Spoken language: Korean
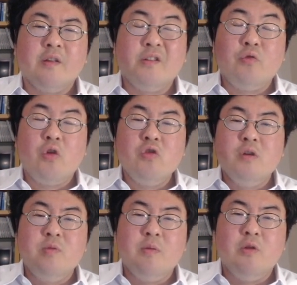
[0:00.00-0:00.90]
그리고 현금
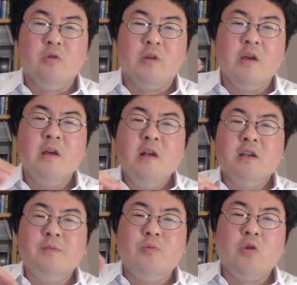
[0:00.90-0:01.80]
흐름 이런 게
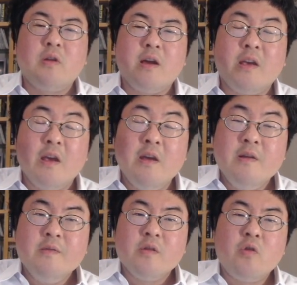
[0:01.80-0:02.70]
급격하게
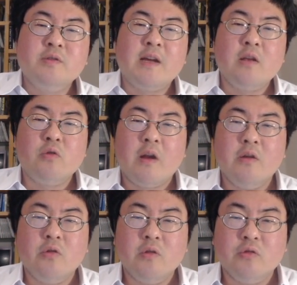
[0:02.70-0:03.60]
성장할 거라는
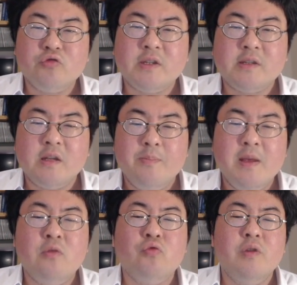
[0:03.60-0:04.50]
거를 투자자들이
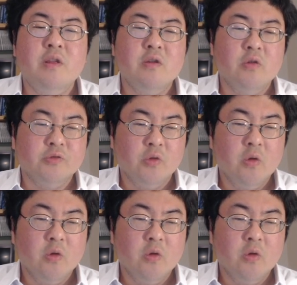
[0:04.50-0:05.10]
믿고 있는 거죠.